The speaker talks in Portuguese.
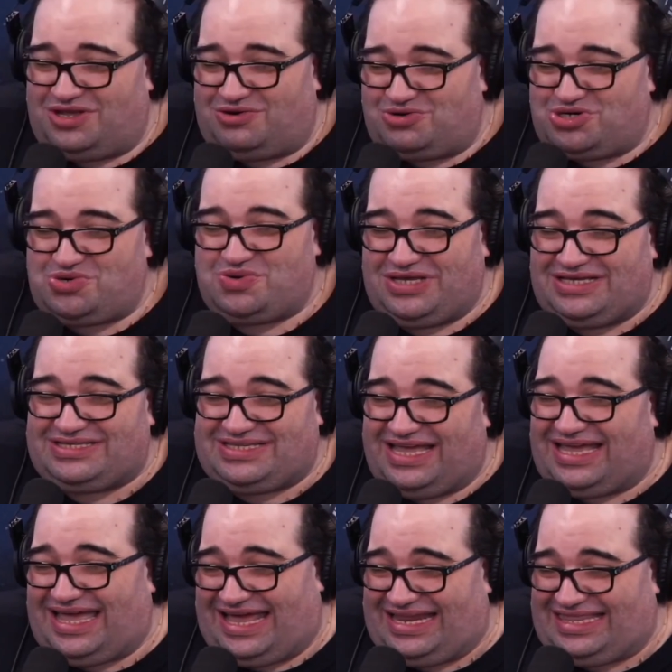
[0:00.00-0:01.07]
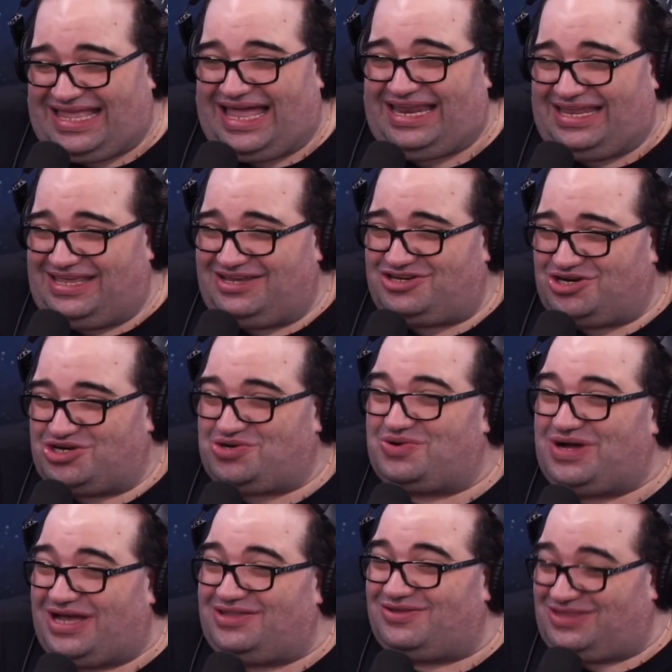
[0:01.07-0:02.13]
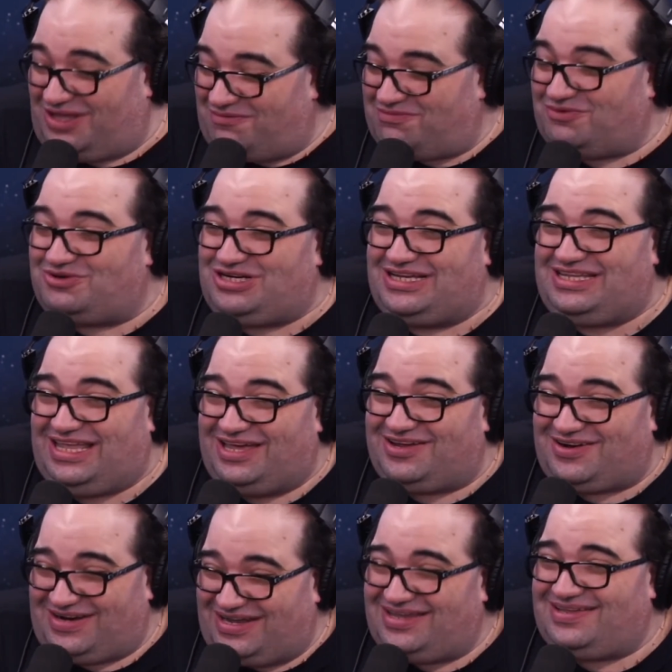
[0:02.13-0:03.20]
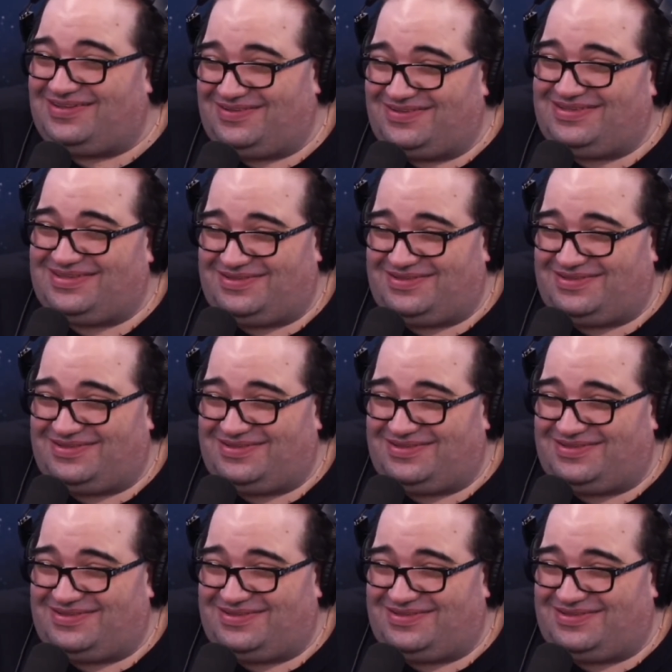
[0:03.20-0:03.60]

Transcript: é o juiz, né, cara? Tá ali te julgando o tempo o dia inteiro, né? Não,